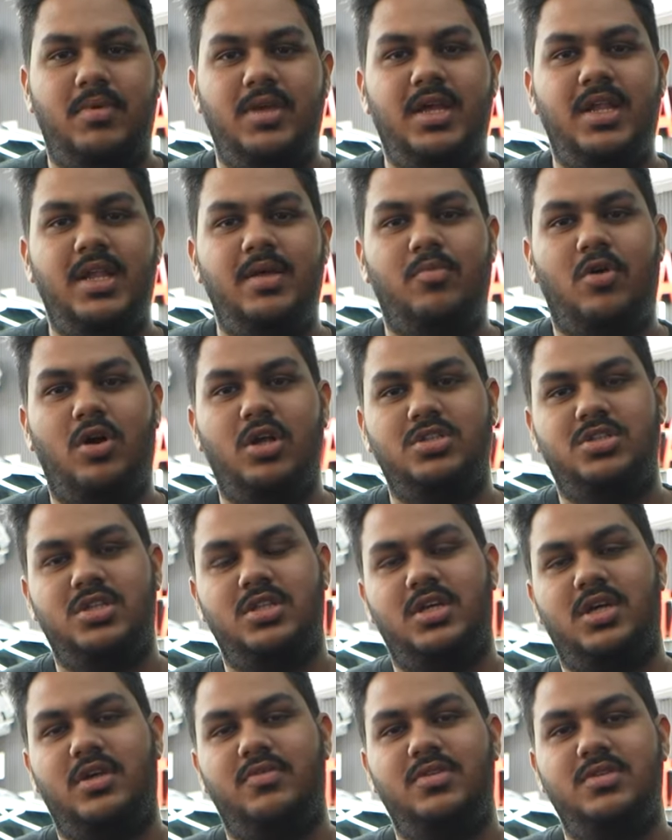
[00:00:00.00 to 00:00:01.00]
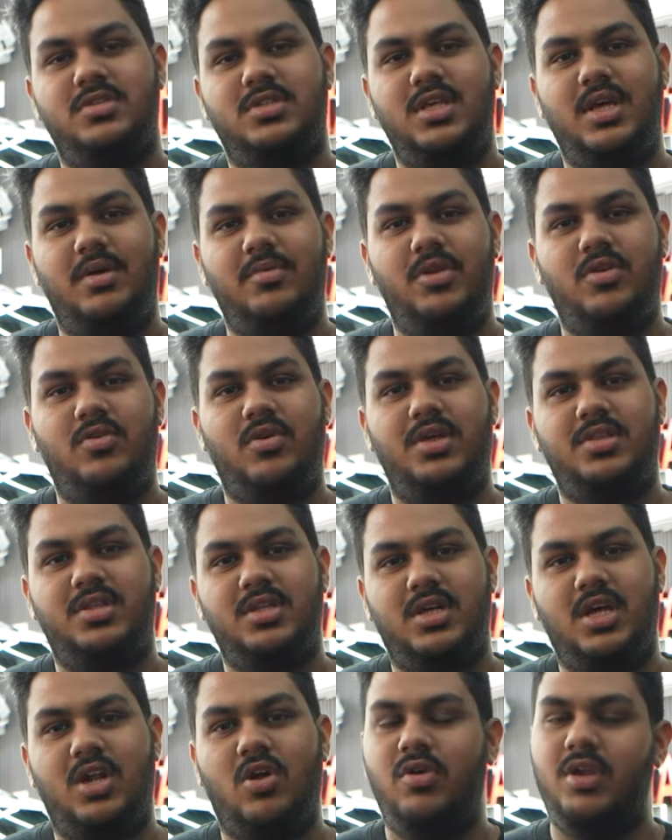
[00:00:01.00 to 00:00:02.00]
भैया ने बहुत अच्छे से कन्विंस किया मेरे को
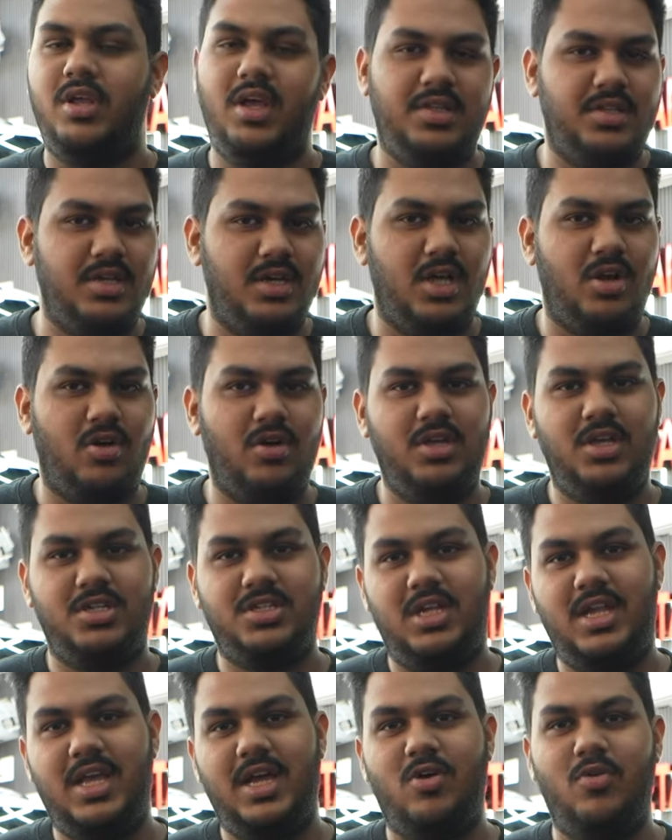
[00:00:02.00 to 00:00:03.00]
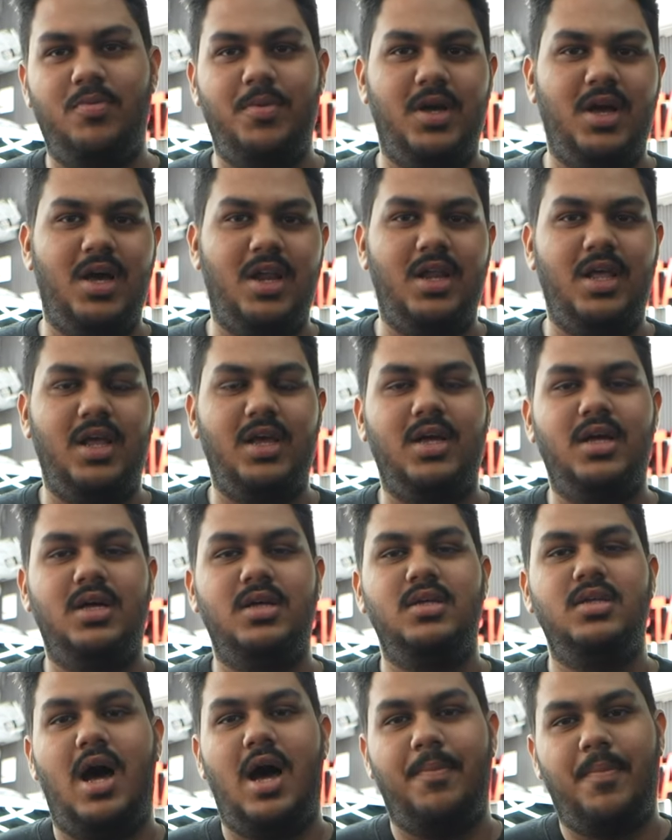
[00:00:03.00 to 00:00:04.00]
ऐसे कराओ नहीं ऐसे कराओ ये अच्छा लगेगा वो बेकार लगेगा
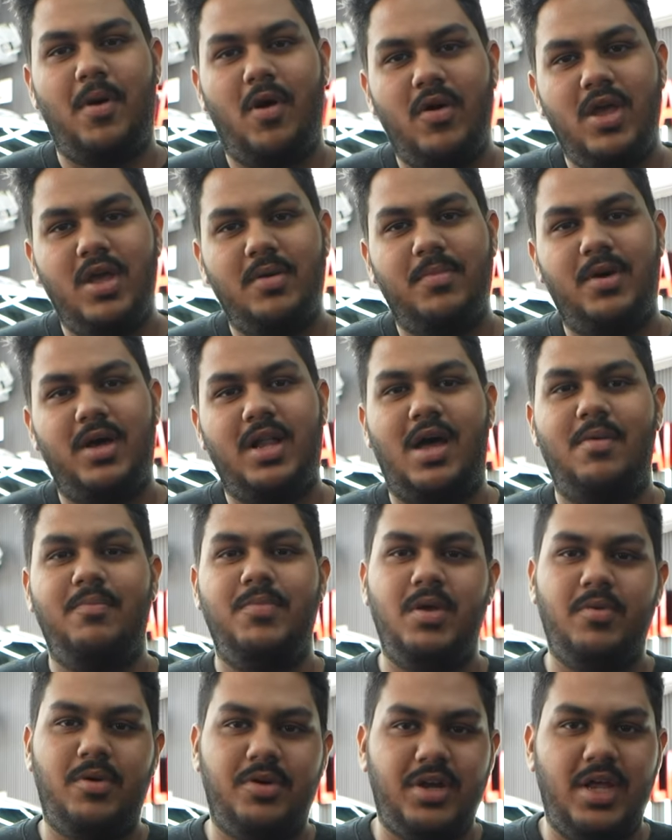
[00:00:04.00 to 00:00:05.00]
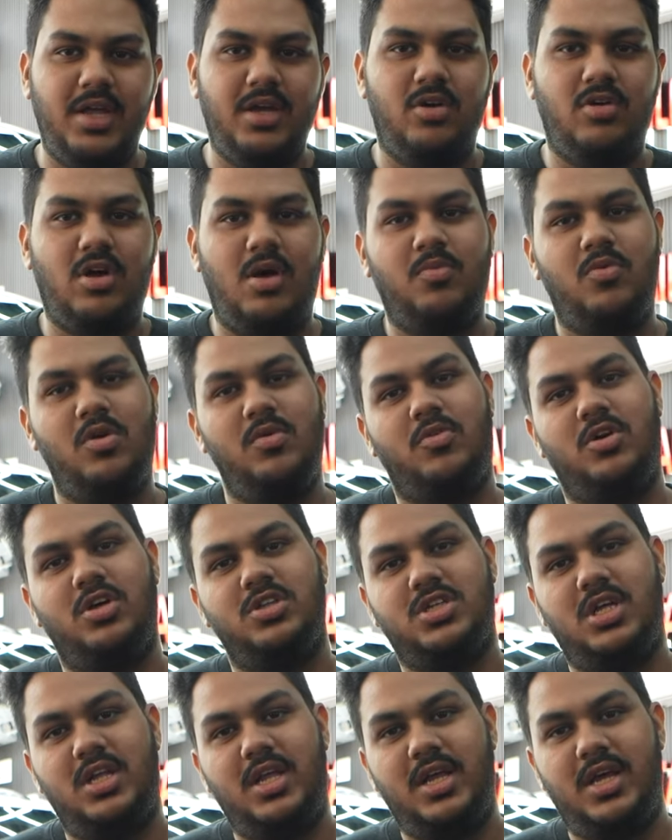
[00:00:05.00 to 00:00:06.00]
आप आओ एक बार आप भी एक बार ट्राई करो आपको भी बहुत
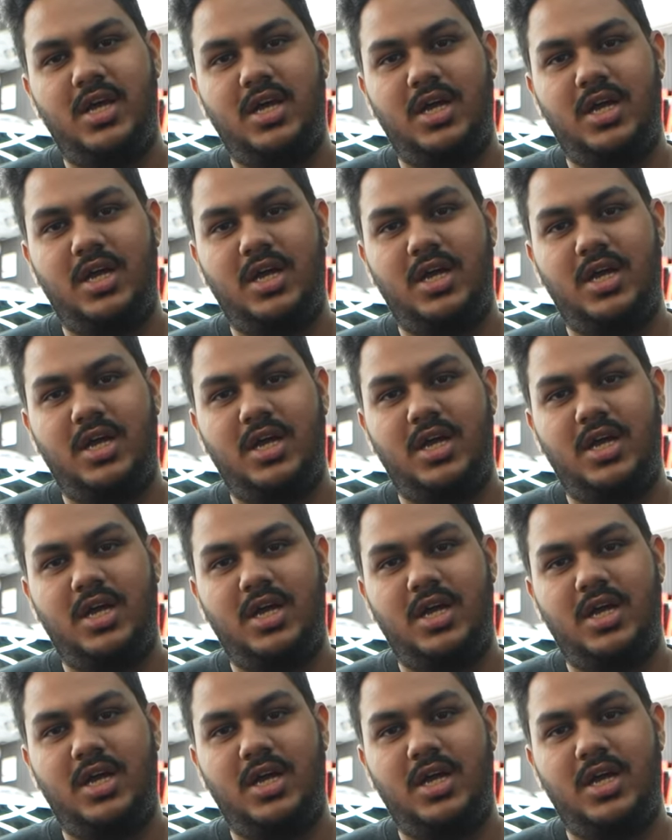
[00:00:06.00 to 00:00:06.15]
अच्छा लगेगा